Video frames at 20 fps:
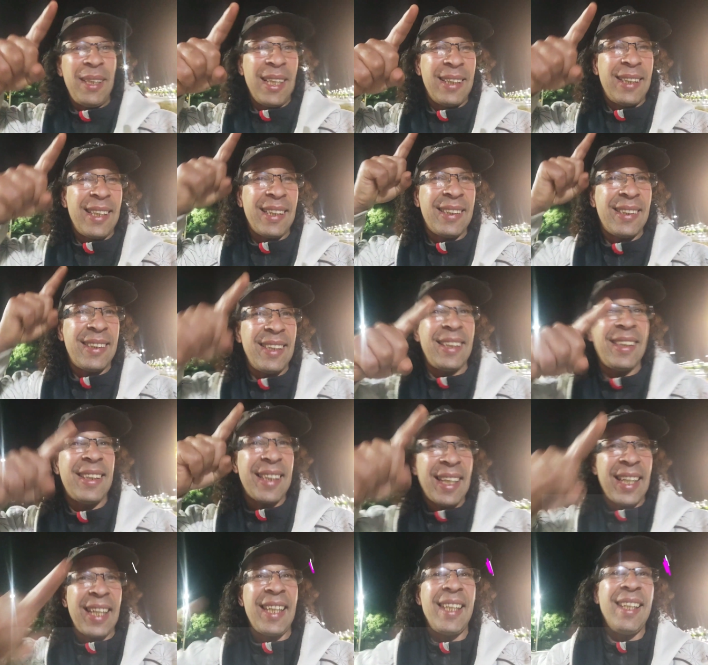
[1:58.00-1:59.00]
ندى
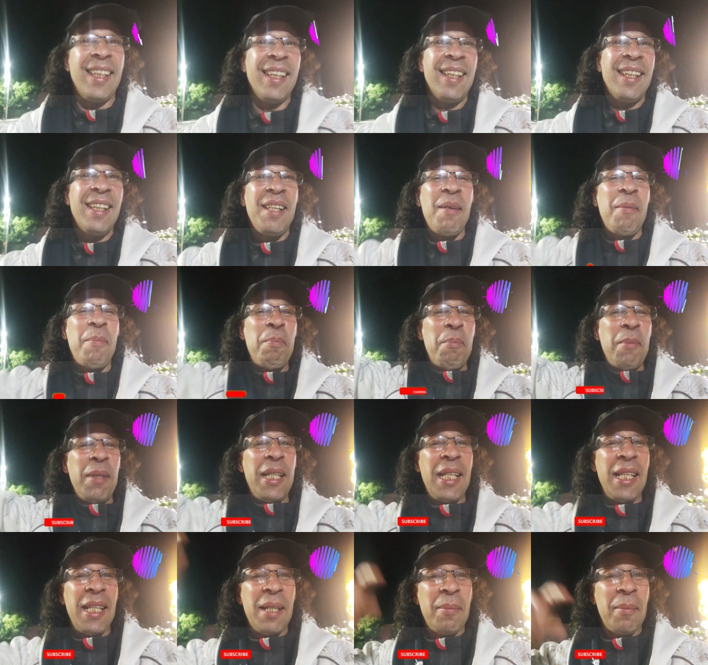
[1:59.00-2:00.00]
صدقي
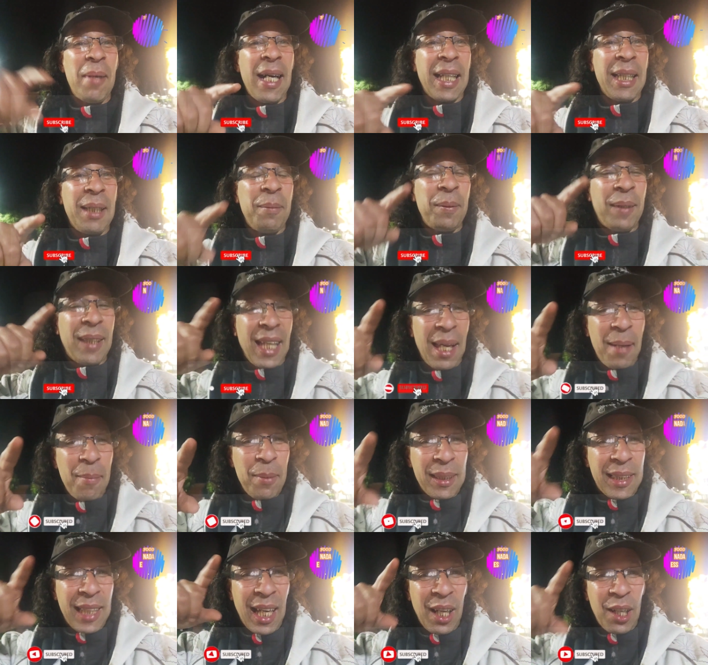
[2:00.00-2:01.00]
من المغرب
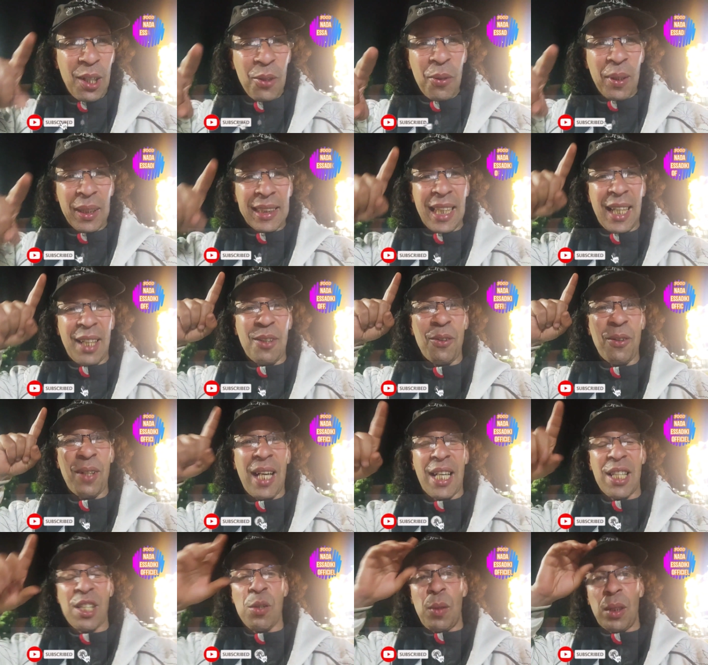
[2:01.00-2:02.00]
كامل داخل الوطن
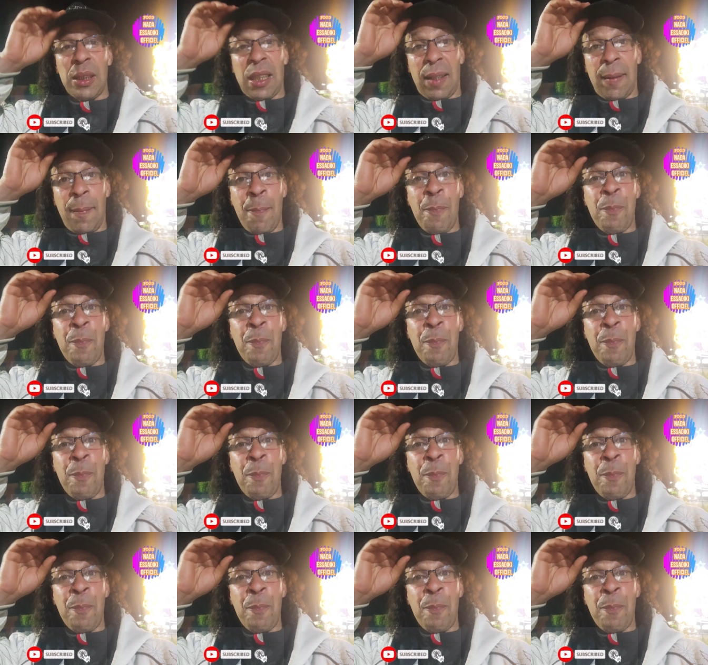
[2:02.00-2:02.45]
وخارج الوطن